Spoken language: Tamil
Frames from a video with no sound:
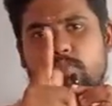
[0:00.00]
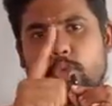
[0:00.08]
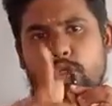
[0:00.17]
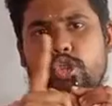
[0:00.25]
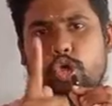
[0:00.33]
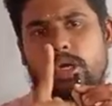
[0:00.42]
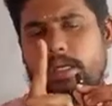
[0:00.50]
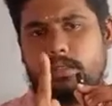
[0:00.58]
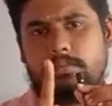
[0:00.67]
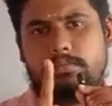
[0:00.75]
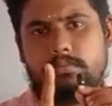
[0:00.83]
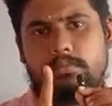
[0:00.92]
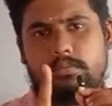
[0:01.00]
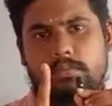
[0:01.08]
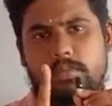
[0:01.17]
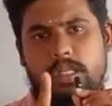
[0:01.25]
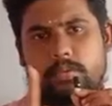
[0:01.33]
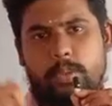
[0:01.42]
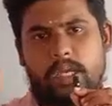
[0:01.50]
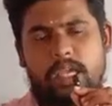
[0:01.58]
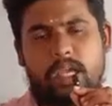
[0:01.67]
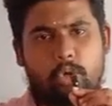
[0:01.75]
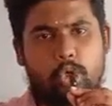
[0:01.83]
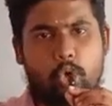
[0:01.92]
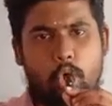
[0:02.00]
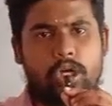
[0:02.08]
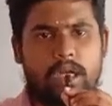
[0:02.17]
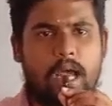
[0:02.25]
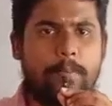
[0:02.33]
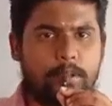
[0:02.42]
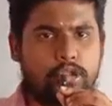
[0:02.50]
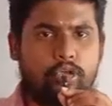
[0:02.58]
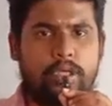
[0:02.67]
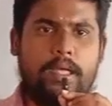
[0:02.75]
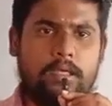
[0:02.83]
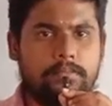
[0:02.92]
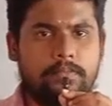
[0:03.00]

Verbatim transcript: புரிஞ்சுக்கோங்க இது பெரிய ஒரு கோல்டன் ஆப்பர்ச்சுனிட்டி